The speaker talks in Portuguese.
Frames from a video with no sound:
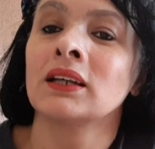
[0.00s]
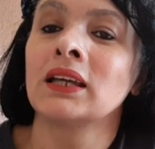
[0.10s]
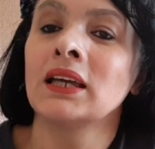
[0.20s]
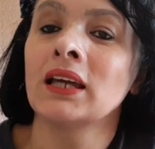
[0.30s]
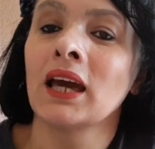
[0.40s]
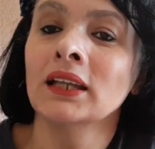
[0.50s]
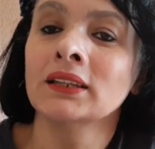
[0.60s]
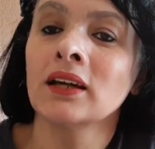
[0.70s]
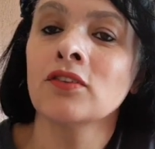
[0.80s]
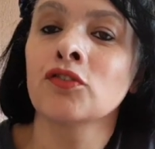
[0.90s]

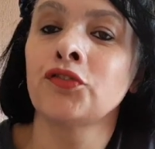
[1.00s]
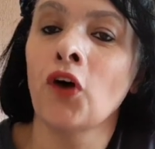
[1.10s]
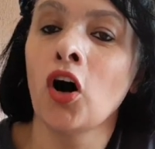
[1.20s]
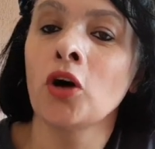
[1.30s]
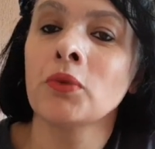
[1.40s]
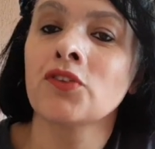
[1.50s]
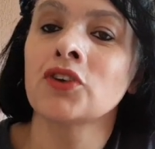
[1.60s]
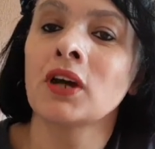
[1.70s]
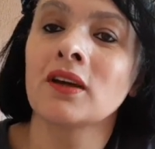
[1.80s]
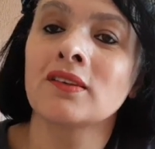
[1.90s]
500 formas
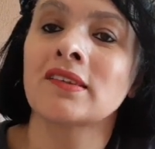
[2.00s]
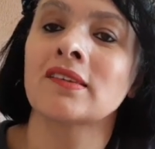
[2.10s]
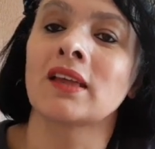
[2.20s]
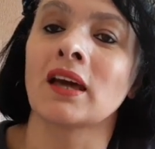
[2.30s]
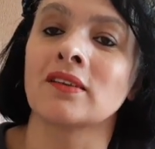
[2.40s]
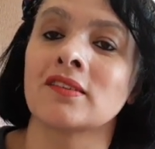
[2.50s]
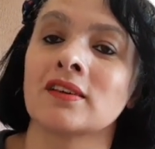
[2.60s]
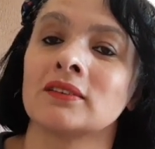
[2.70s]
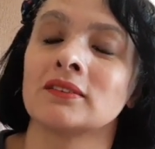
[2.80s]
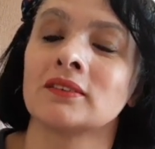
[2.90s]
de
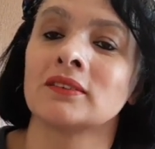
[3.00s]
resistência.